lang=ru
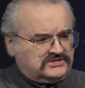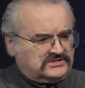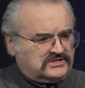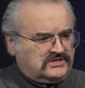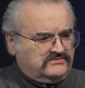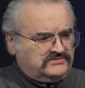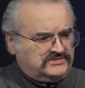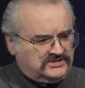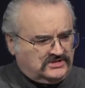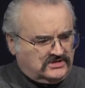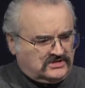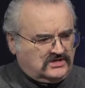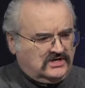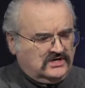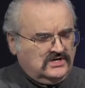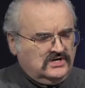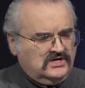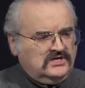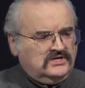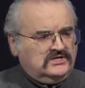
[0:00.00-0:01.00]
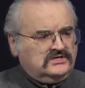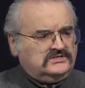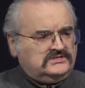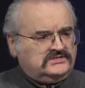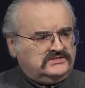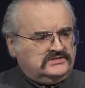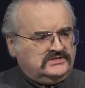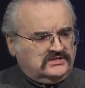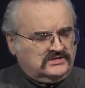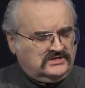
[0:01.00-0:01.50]
из, ковчега,
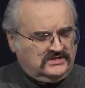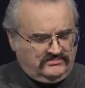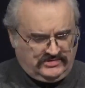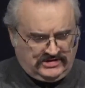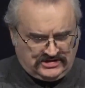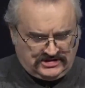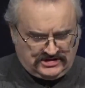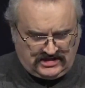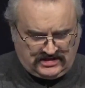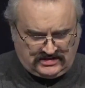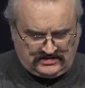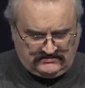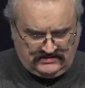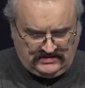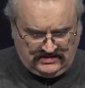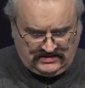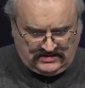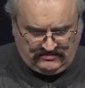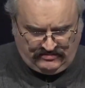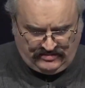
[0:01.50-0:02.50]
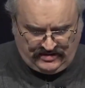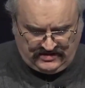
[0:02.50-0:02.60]
сделай мне жертвенники,